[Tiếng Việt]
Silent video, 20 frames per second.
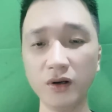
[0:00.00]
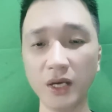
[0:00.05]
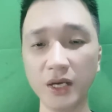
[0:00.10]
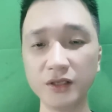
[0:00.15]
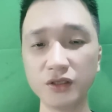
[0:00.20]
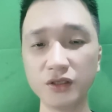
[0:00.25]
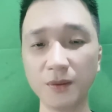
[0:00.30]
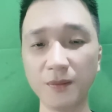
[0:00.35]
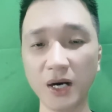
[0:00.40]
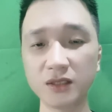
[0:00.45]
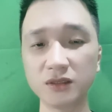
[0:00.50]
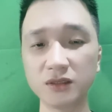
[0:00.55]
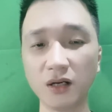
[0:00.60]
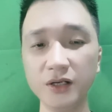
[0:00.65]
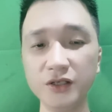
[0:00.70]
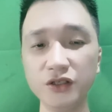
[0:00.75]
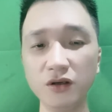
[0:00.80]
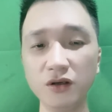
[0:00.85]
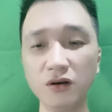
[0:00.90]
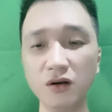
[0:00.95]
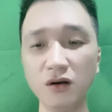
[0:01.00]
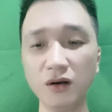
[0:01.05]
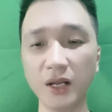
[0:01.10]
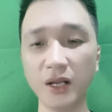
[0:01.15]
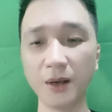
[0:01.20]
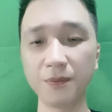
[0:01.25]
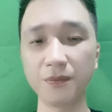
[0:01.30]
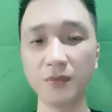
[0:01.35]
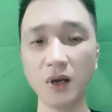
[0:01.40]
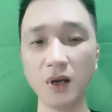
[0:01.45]
khi chưa bắt giới chữ cương
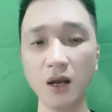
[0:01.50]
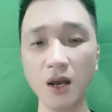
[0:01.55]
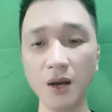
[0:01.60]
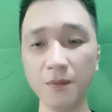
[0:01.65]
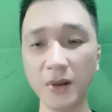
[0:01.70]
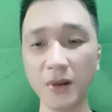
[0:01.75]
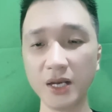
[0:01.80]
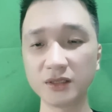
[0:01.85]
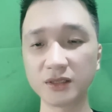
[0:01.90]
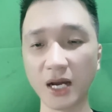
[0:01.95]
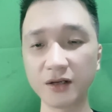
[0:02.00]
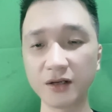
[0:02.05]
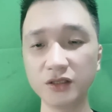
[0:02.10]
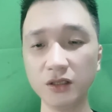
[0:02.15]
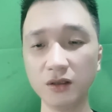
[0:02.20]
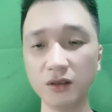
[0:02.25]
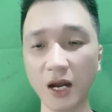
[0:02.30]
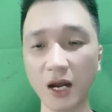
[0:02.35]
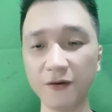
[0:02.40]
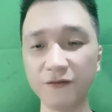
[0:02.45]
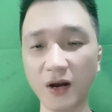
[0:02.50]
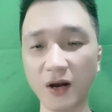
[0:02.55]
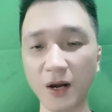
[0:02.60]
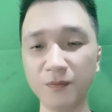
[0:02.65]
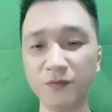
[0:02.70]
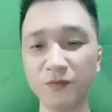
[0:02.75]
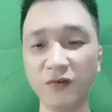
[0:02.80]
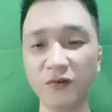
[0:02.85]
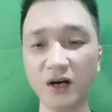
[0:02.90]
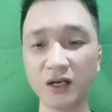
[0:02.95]
liệp, bị giáng chức hạ
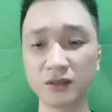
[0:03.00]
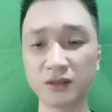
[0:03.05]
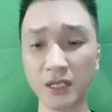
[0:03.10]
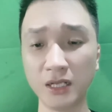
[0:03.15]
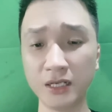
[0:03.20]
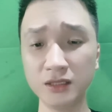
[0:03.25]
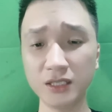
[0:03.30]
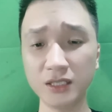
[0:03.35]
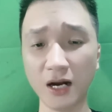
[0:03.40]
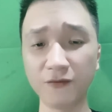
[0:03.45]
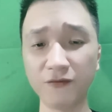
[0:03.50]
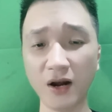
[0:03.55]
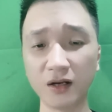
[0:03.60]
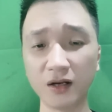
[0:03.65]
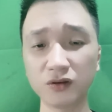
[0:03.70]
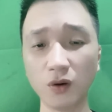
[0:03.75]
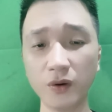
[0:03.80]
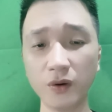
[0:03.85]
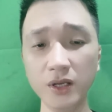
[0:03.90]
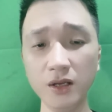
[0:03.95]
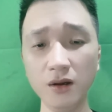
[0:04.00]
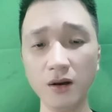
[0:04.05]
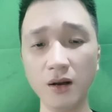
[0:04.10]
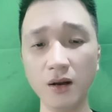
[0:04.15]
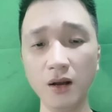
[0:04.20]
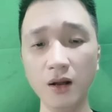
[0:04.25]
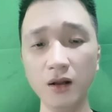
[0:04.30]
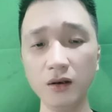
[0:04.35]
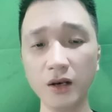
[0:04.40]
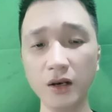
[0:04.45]
phàm vừa đến trạng vạn tối,
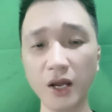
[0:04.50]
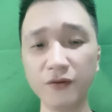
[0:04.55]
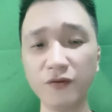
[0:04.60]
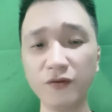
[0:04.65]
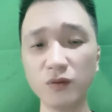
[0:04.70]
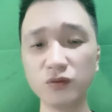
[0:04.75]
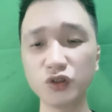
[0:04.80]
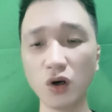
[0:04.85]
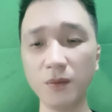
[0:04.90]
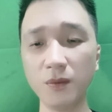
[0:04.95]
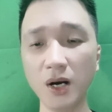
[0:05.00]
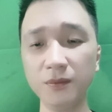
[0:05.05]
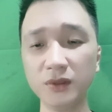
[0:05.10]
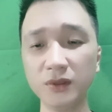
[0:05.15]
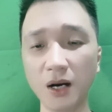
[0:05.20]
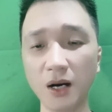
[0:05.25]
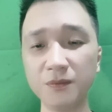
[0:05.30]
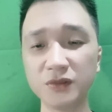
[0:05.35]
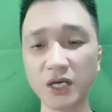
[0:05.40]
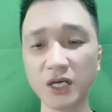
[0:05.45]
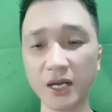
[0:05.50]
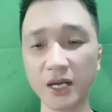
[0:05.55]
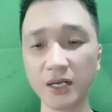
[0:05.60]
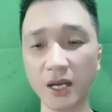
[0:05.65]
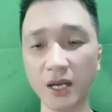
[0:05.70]
liền vụng trộm âm thầm chạy